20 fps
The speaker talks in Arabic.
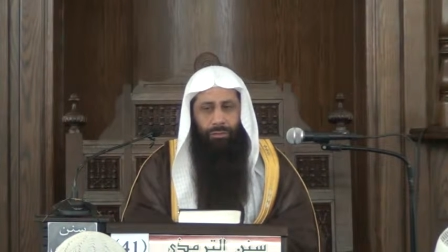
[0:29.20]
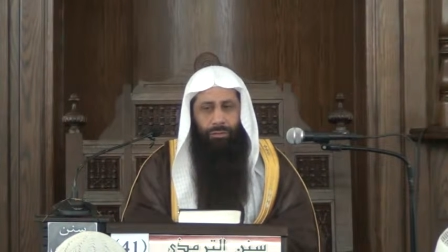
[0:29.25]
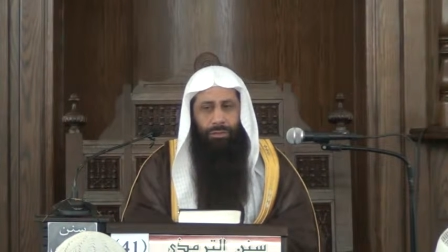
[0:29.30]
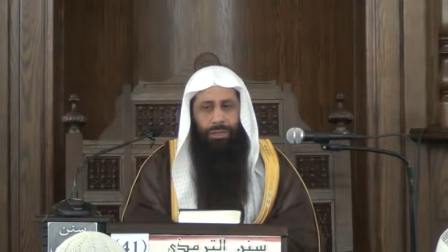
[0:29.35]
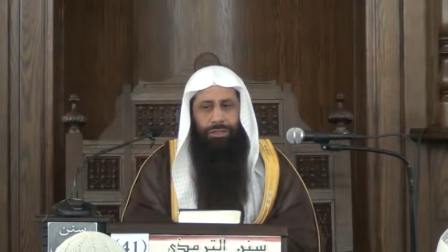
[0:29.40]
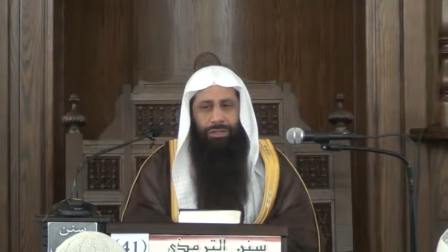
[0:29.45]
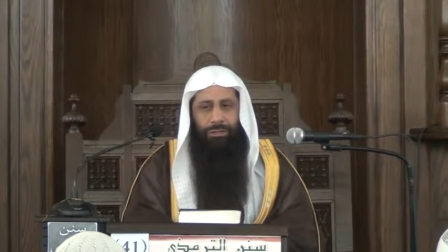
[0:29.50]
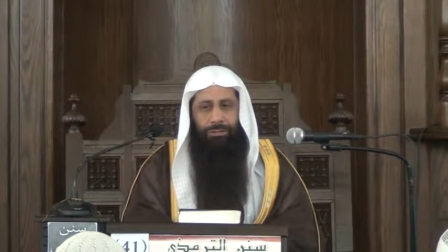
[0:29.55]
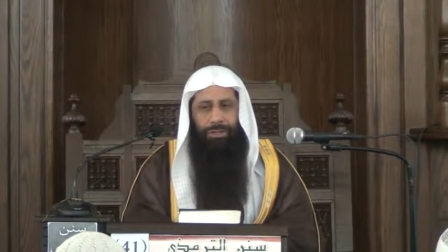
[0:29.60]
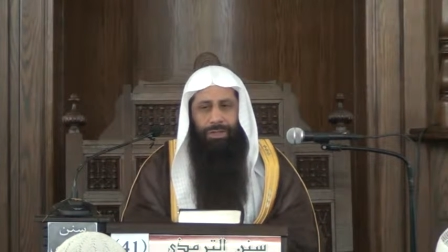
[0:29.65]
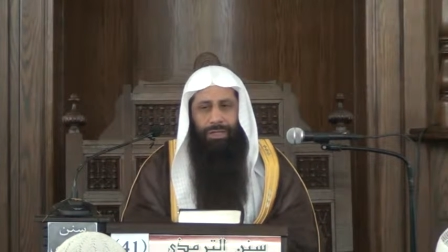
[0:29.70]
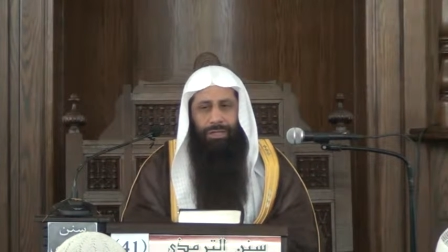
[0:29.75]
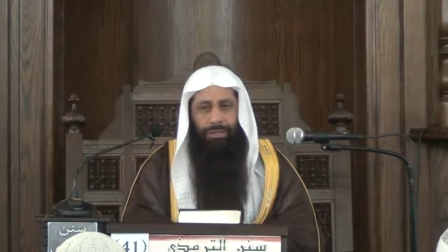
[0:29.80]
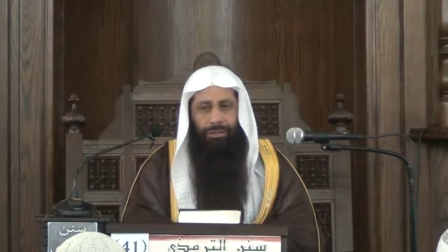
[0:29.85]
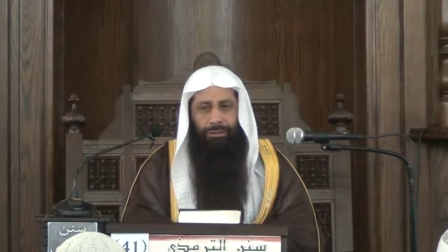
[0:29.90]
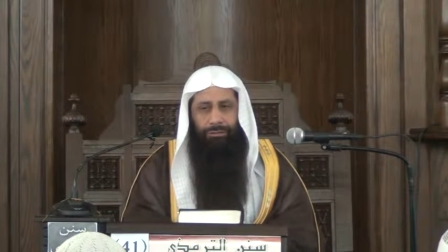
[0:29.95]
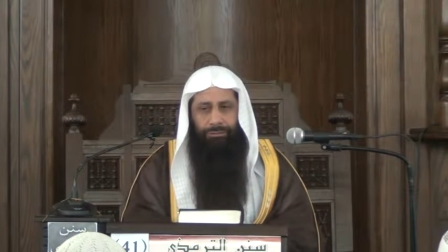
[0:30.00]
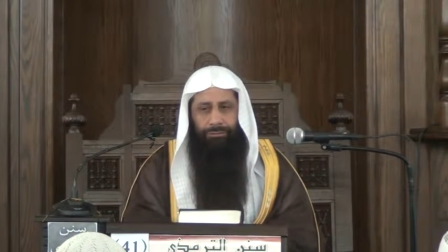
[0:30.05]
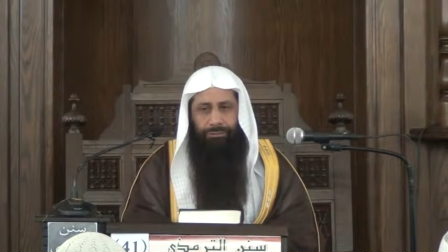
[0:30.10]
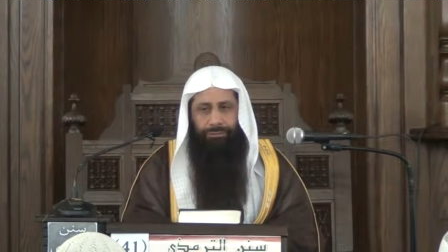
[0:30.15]
وأجبنا
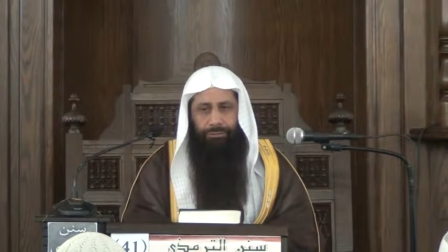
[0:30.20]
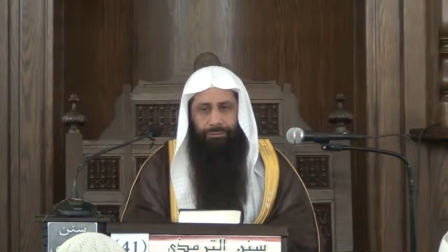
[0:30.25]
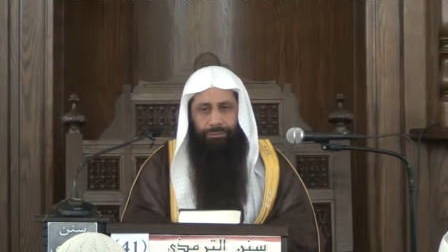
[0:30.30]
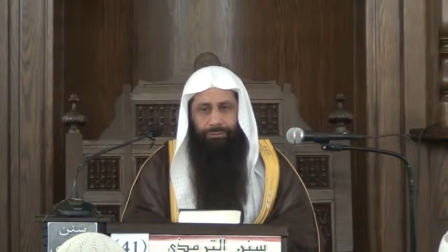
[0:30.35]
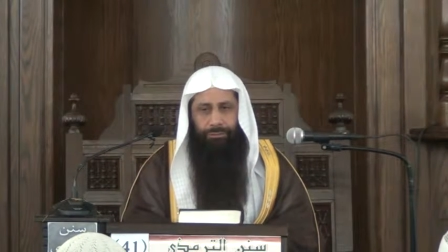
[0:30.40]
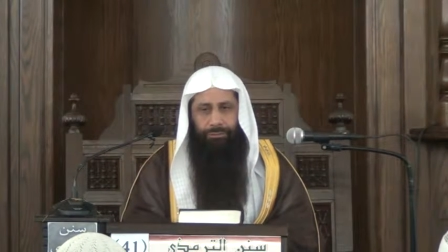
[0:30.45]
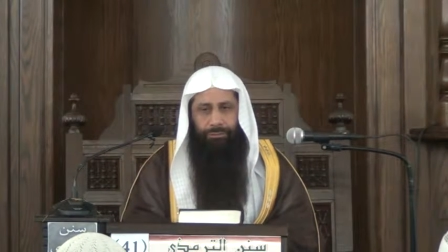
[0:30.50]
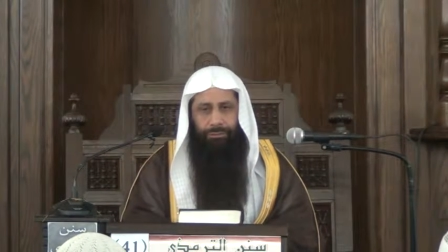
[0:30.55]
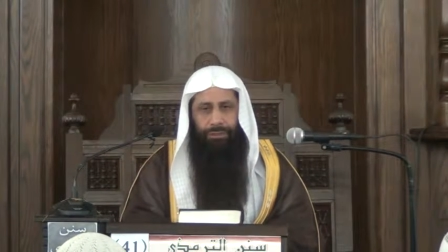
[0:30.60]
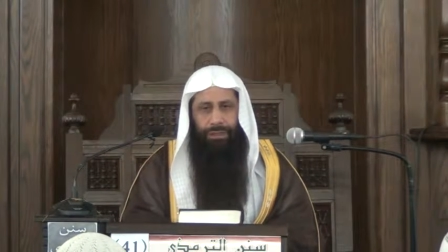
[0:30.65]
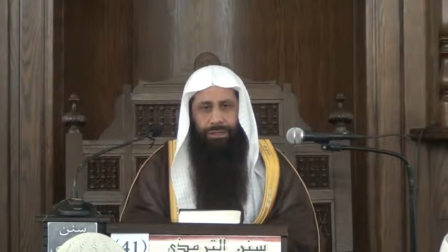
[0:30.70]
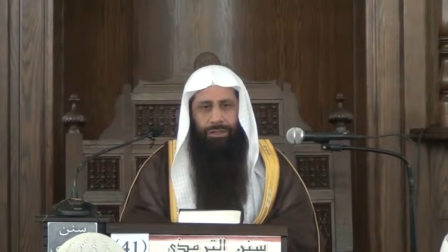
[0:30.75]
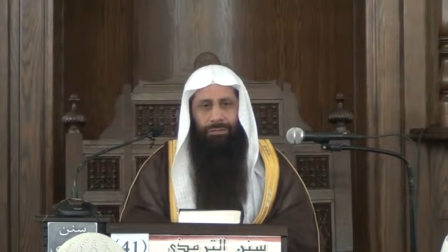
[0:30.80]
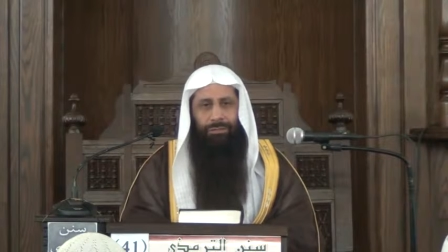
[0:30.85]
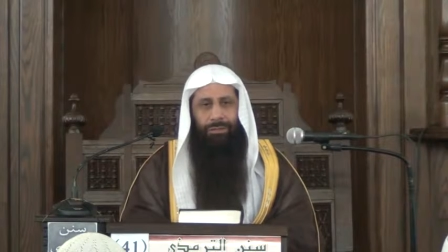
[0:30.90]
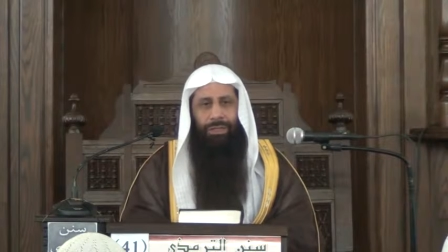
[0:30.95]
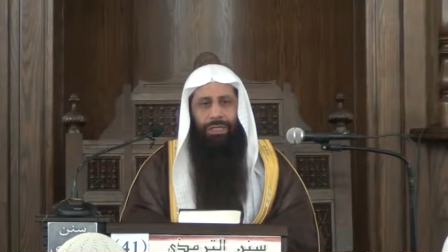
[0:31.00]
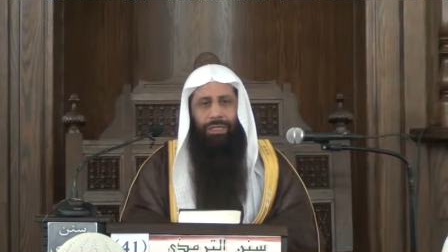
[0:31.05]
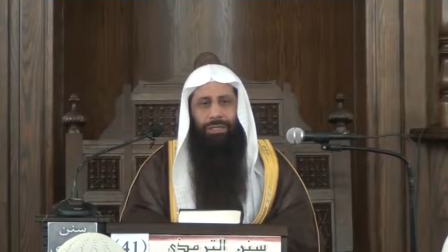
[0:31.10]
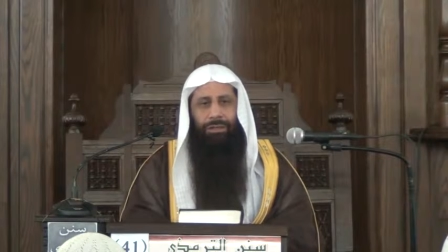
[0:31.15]
عليه
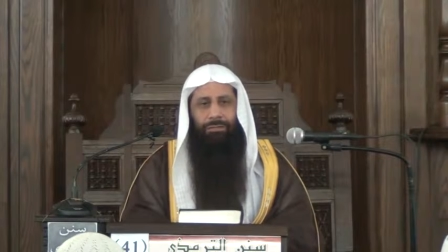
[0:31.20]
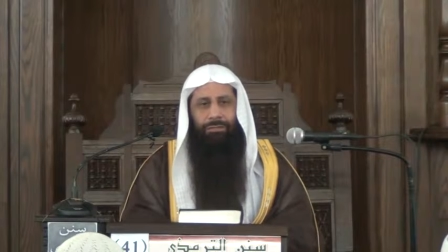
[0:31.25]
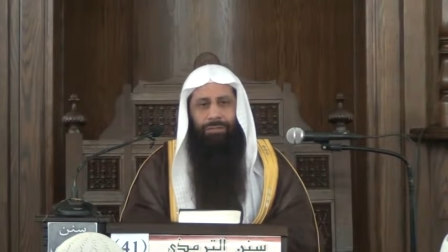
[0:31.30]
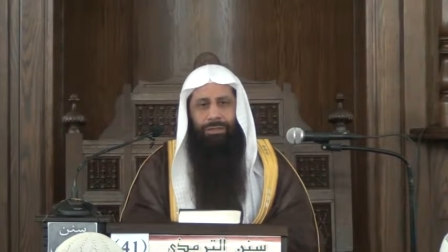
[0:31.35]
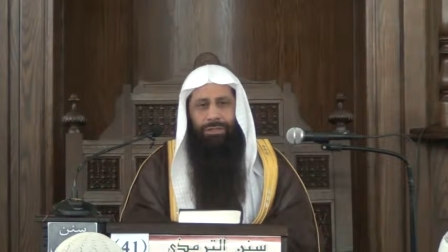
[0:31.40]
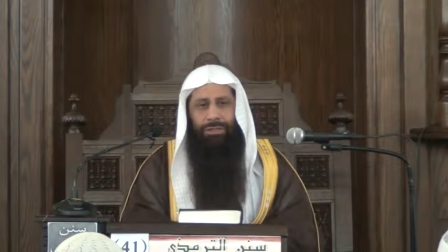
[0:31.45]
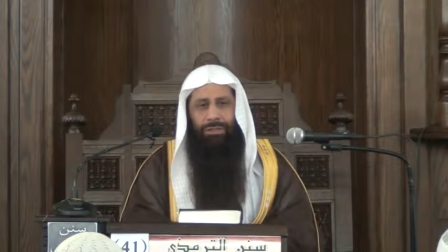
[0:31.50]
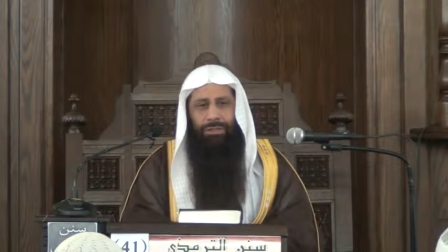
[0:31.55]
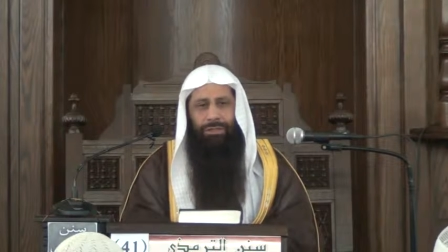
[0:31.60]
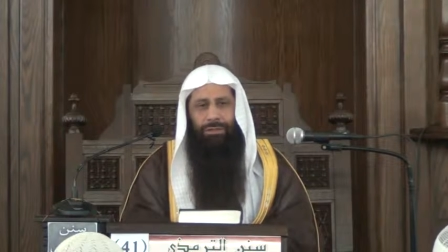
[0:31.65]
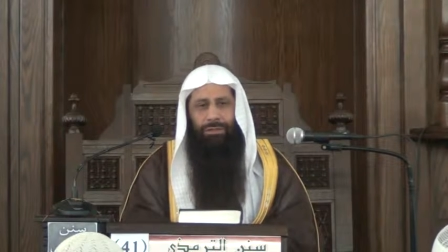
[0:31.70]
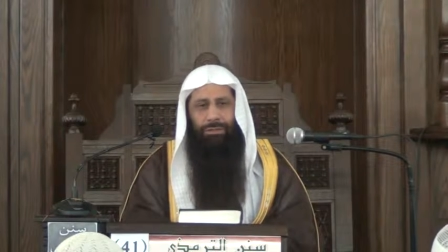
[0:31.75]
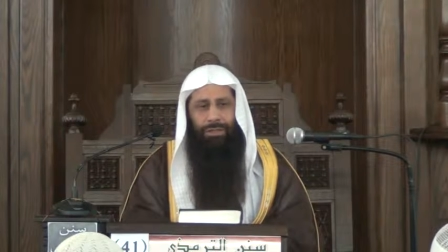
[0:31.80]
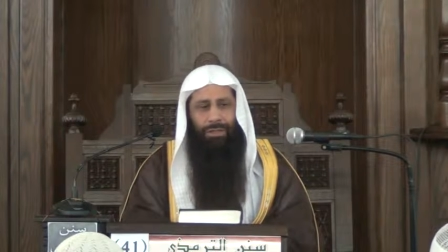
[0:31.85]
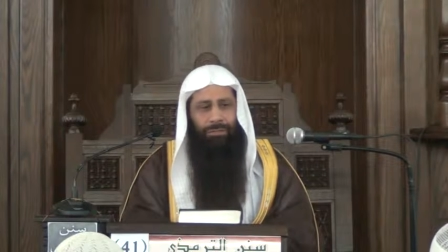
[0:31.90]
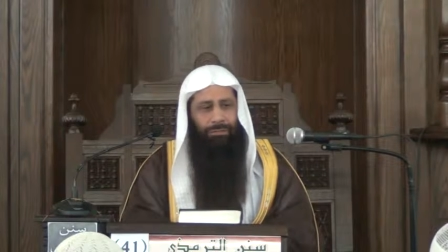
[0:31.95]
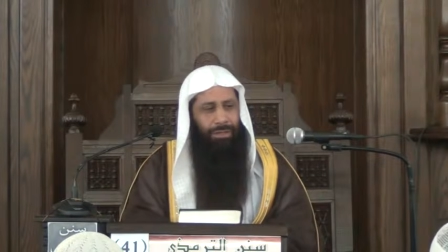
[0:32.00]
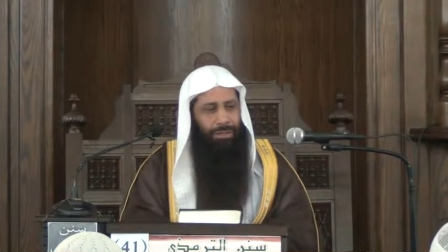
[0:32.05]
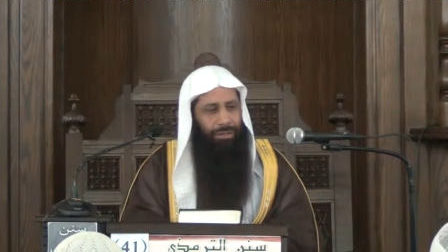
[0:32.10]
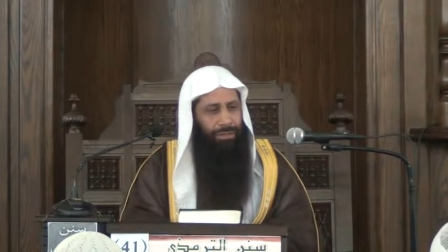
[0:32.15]
أجبنا عليه بست
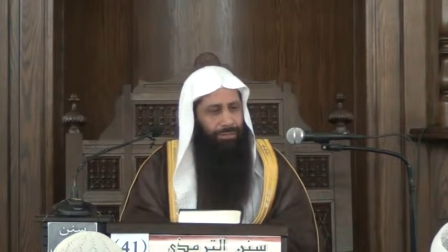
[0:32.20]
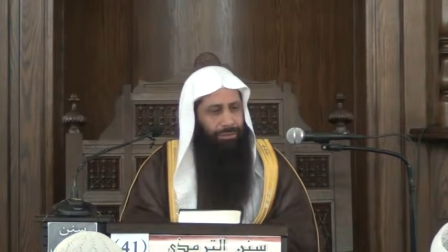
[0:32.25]
كم